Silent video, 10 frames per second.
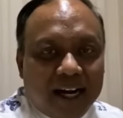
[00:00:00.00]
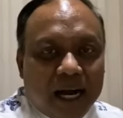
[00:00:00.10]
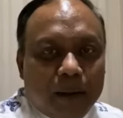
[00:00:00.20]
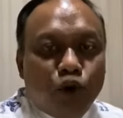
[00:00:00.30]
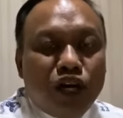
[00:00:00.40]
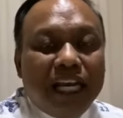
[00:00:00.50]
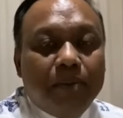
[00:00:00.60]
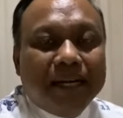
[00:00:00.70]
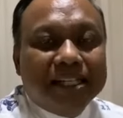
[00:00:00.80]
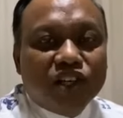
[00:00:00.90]
Mungkin di
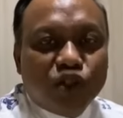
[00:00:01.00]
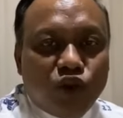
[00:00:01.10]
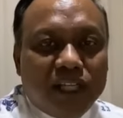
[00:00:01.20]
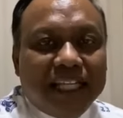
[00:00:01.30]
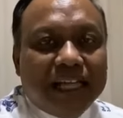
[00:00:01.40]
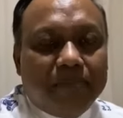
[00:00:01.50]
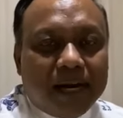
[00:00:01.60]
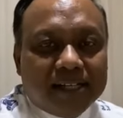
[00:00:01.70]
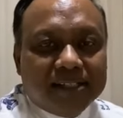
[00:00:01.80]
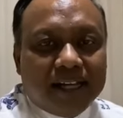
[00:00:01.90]
masa sulit kita
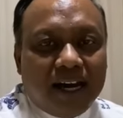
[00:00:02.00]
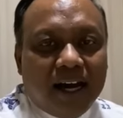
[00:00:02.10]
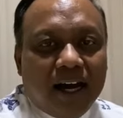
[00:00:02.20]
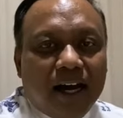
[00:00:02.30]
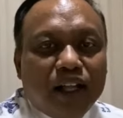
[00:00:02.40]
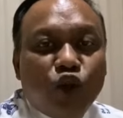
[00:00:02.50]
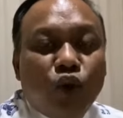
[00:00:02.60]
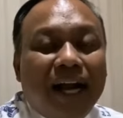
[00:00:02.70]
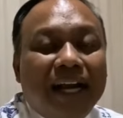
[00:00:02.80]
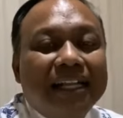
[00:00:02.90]
merasa, Tuhan,